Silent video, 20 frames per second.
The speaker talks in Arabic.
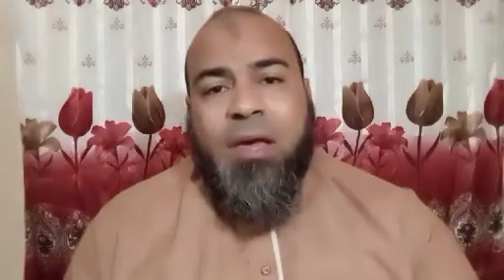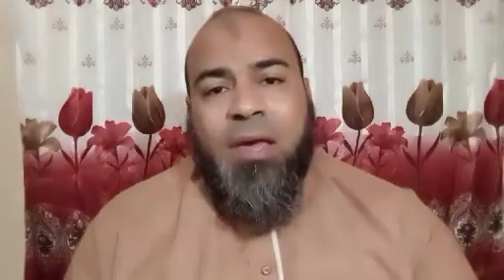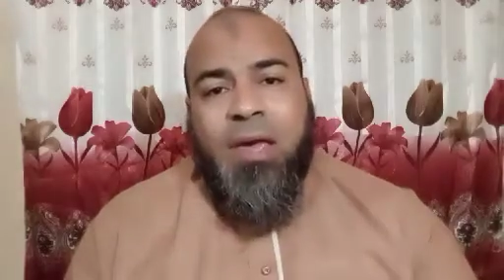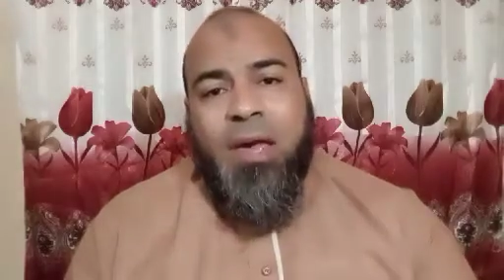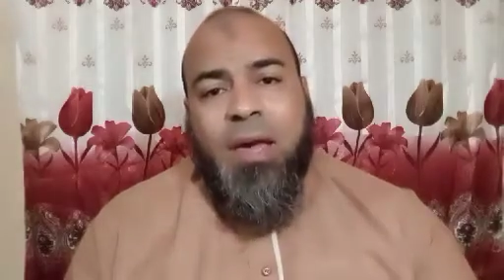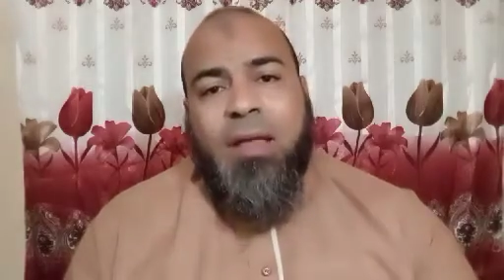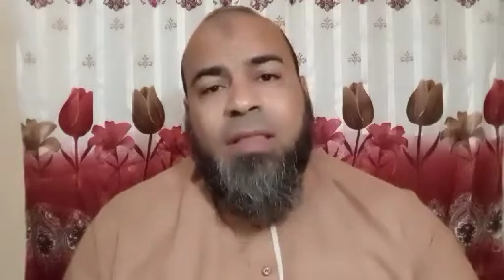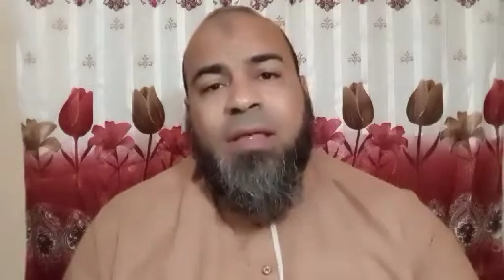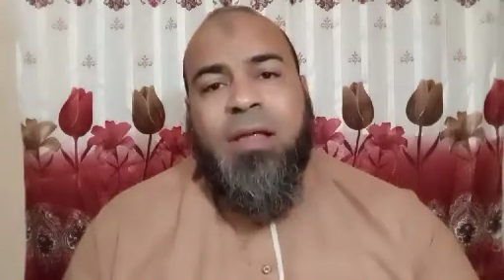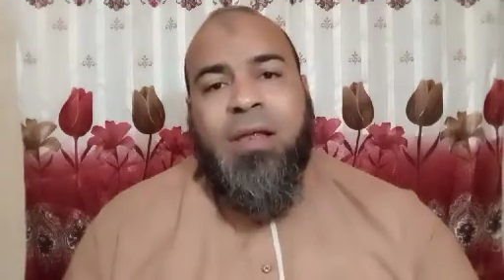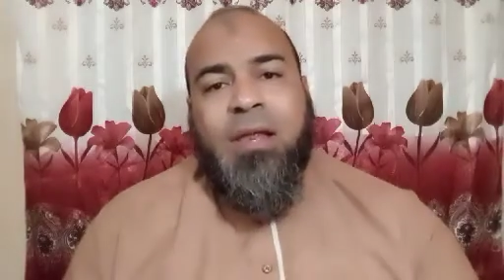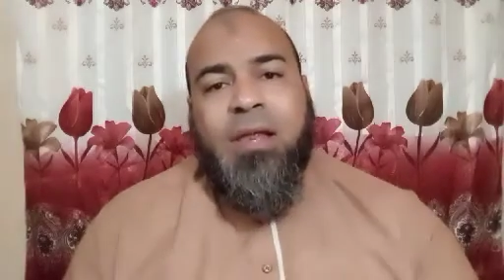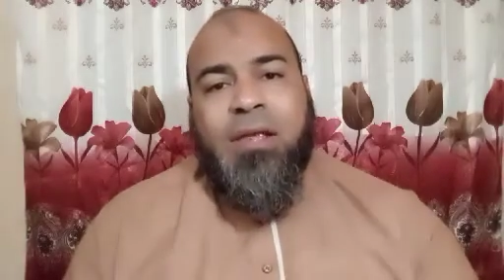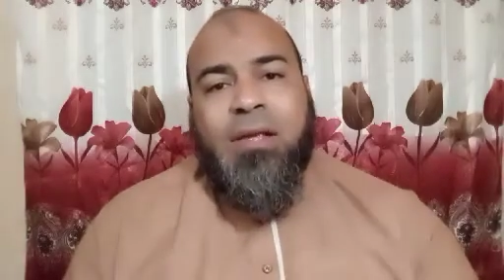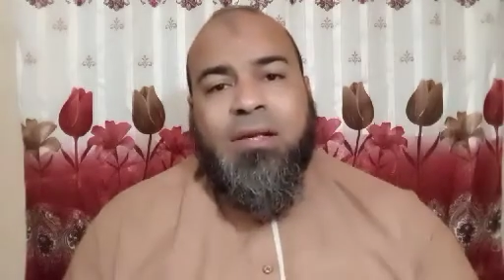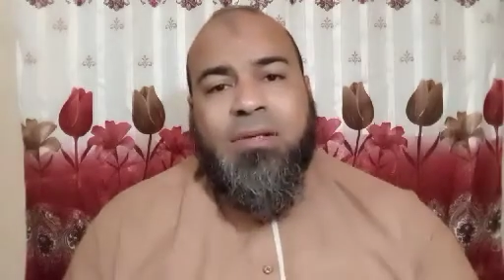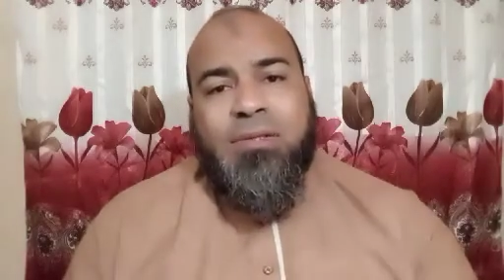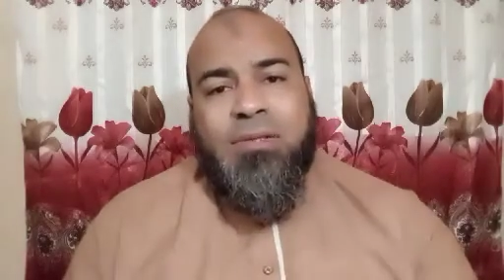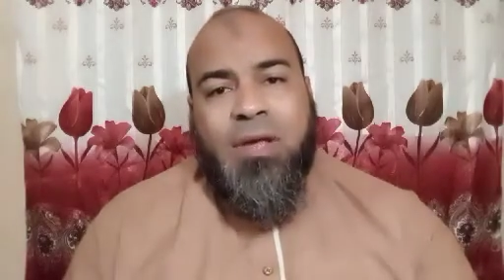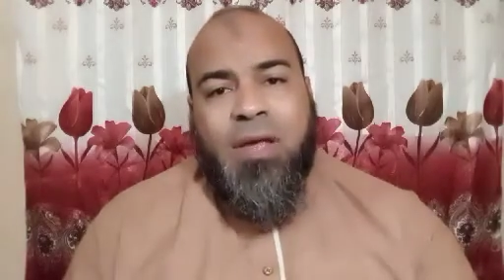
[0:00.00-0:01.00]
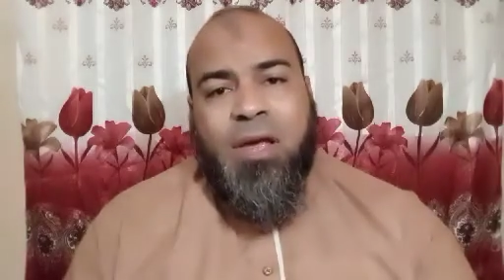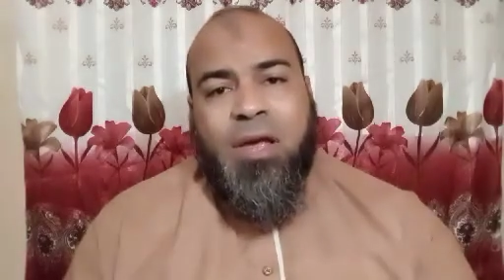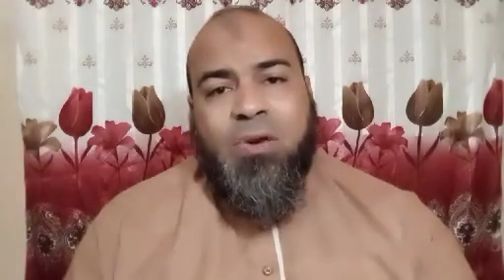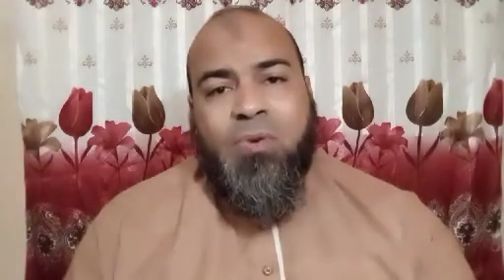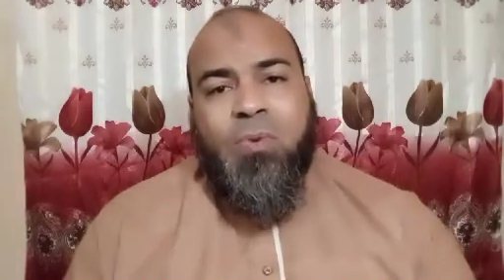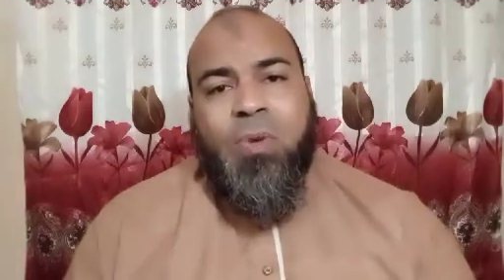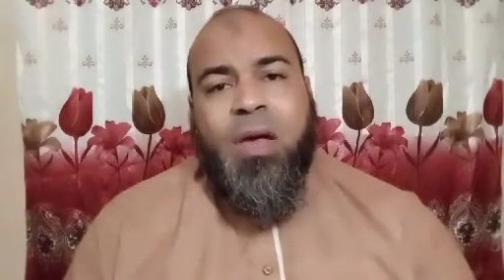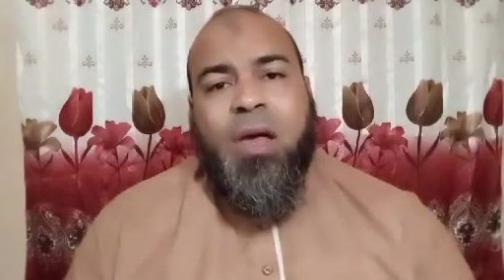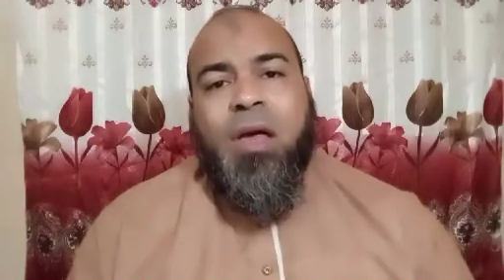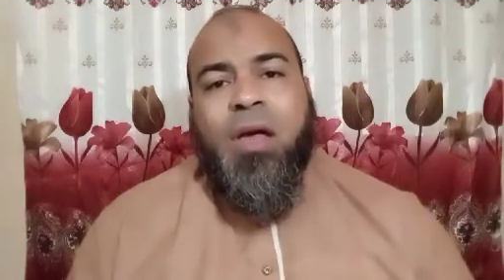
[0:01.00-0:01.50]
كان
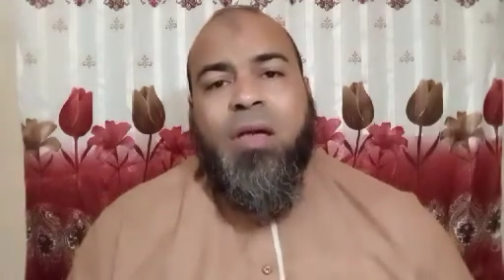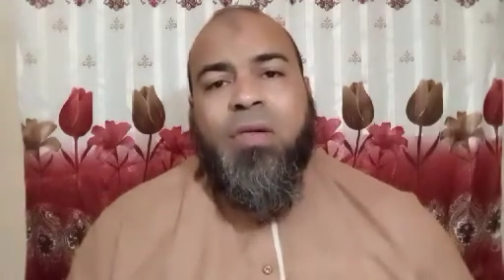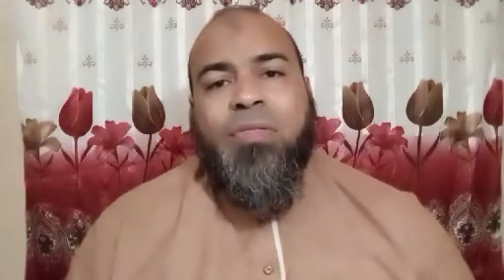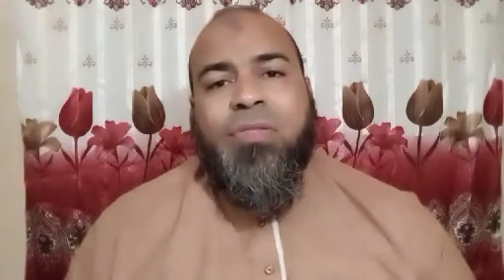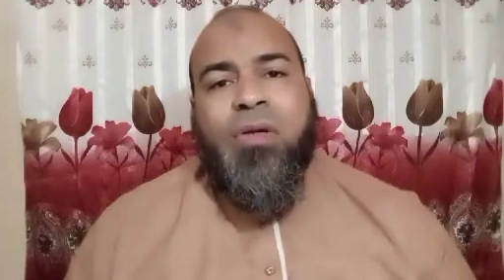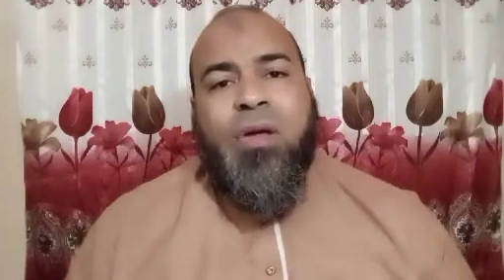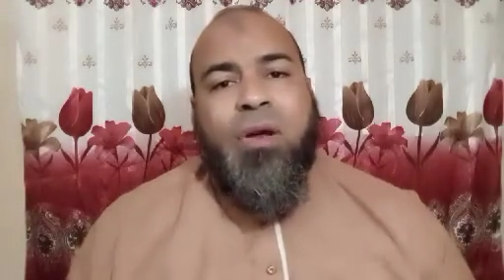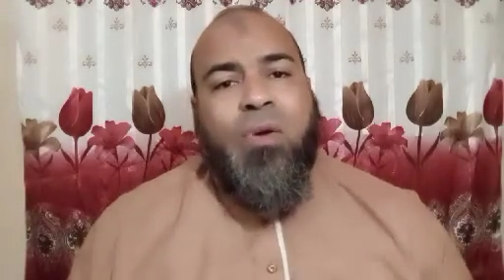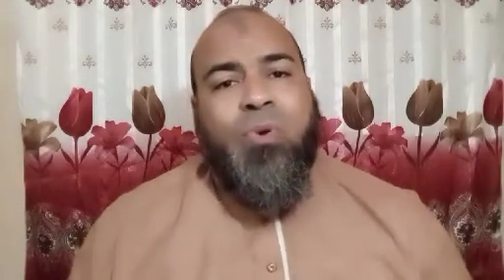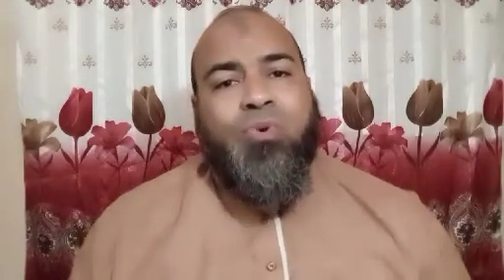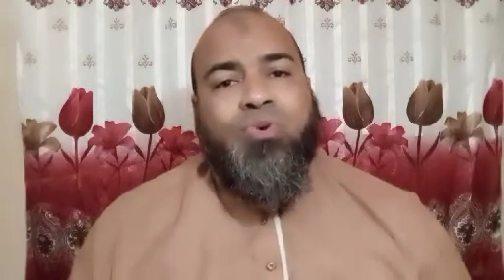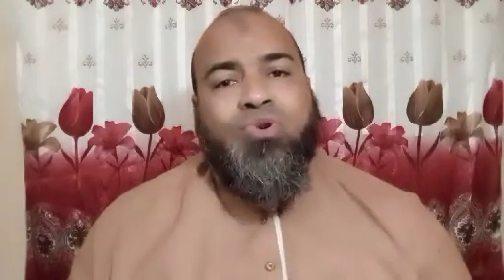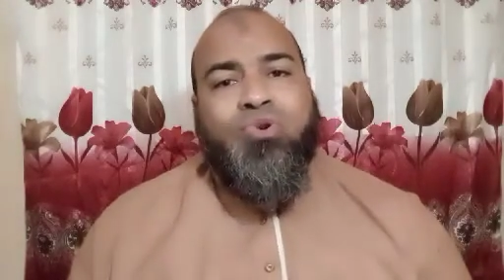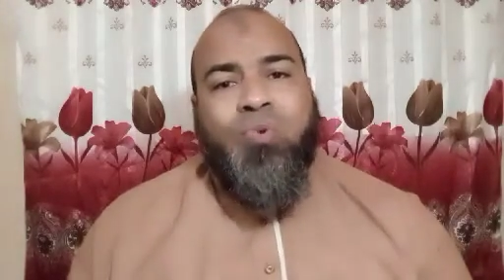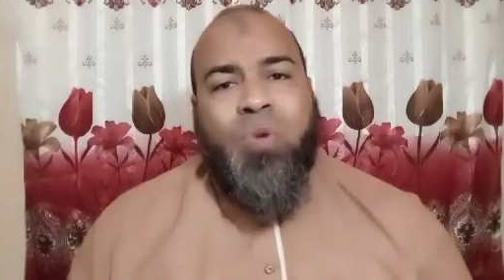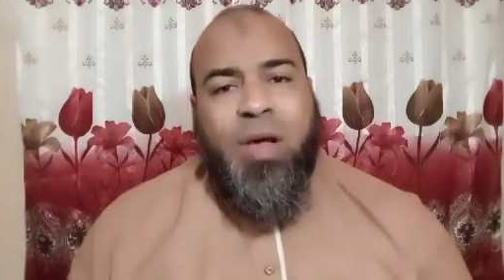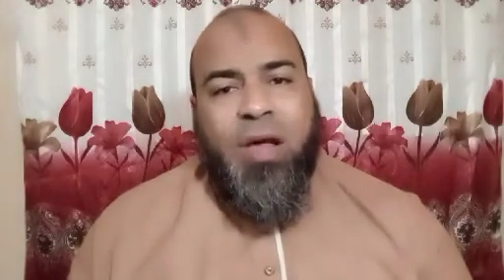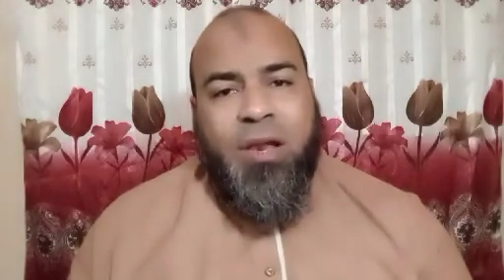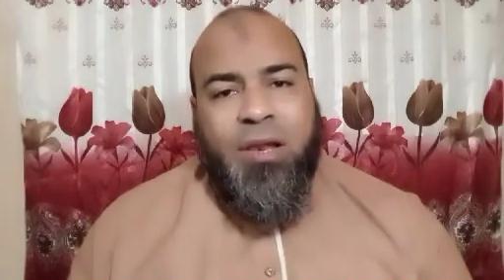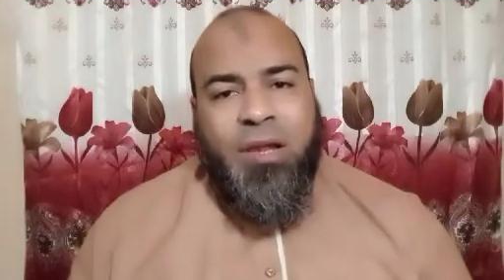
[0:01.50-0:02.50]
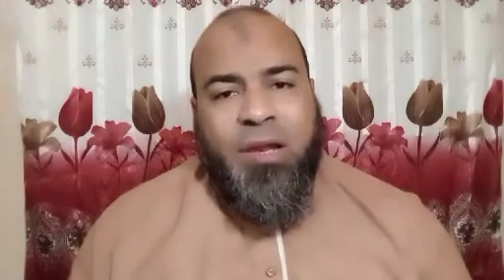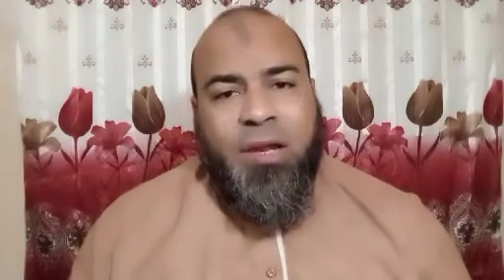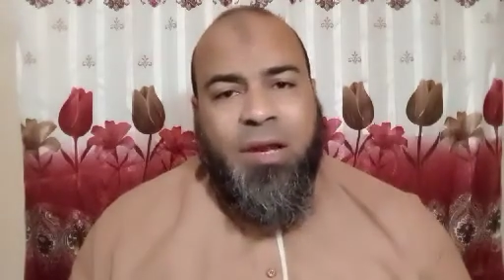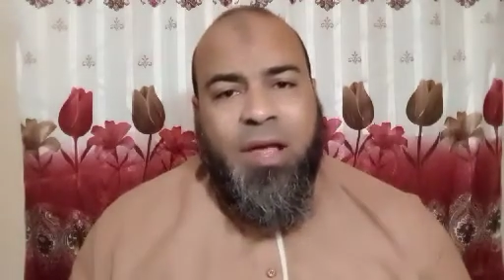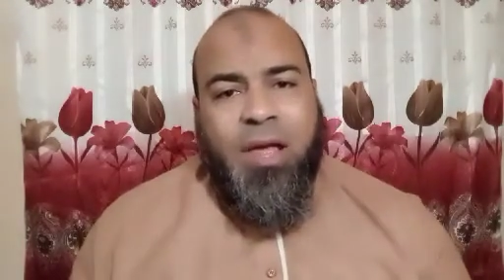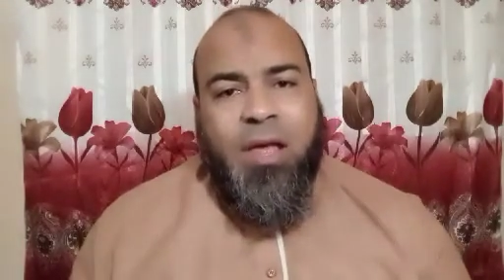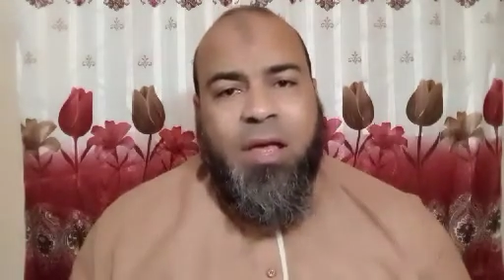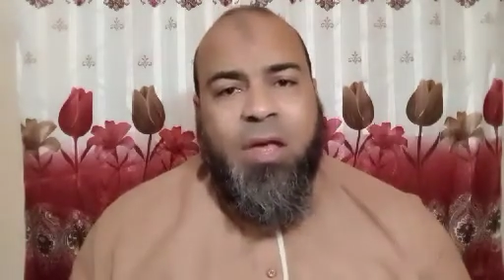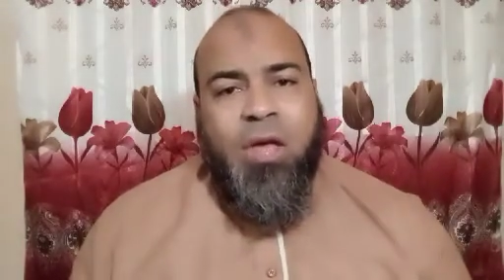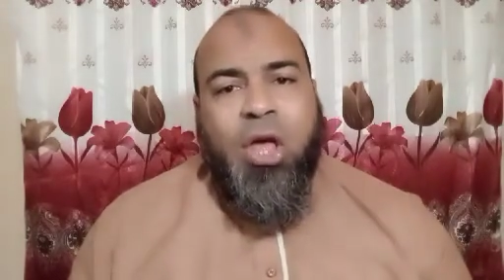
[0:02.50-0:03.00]
الإنسان أكثر خشوعا
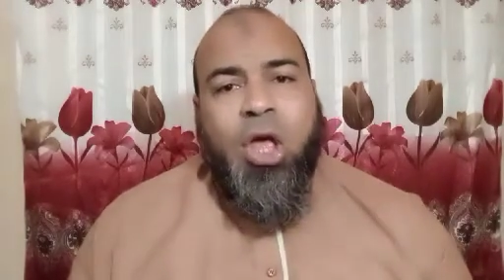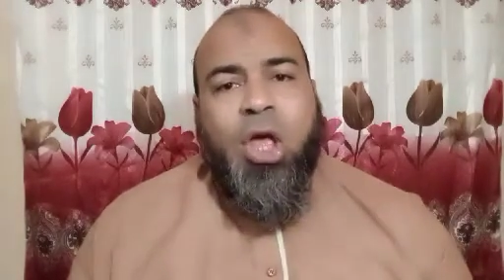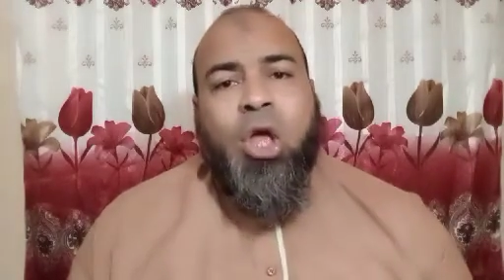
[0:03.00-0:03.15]
لله